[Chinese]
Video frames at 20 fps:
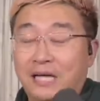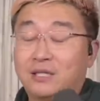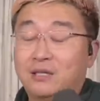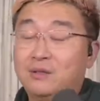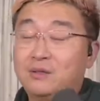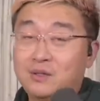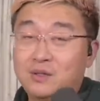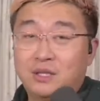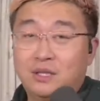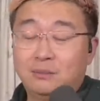
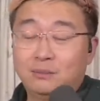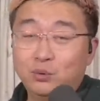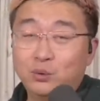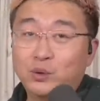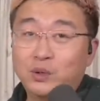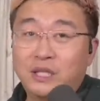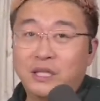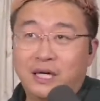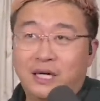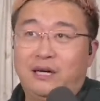成自己的目
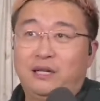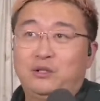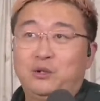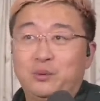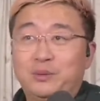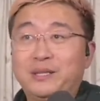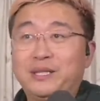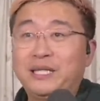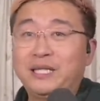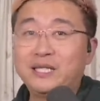的啊，就
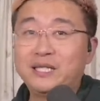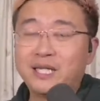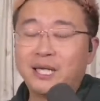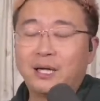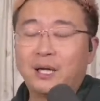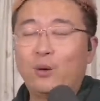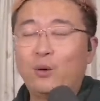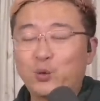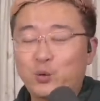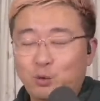是离间
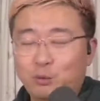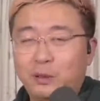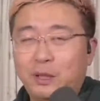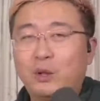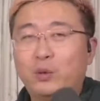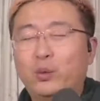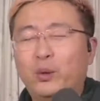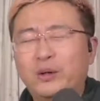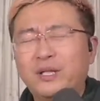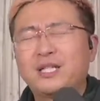欧洲、美国。